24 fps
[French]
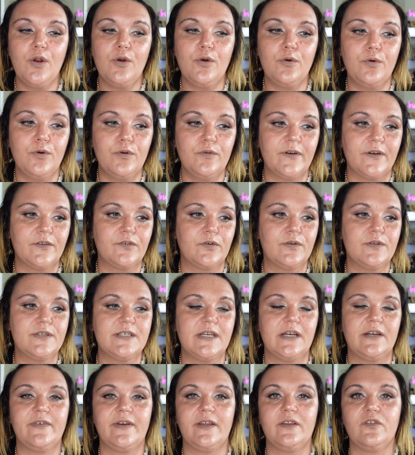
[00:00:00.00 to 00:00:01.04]
le vendredi
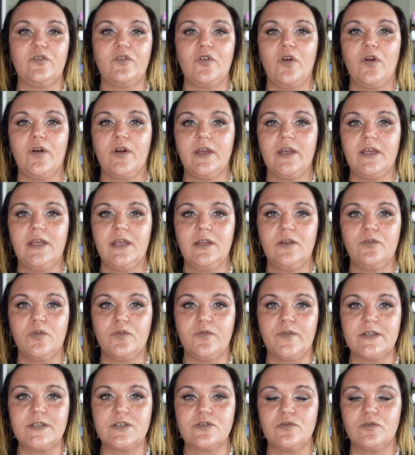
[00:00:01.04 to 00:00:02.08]
à 20h et de
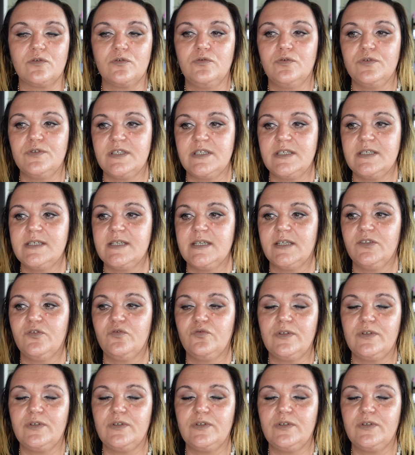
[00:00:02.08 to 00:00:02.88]
façon quotidienne,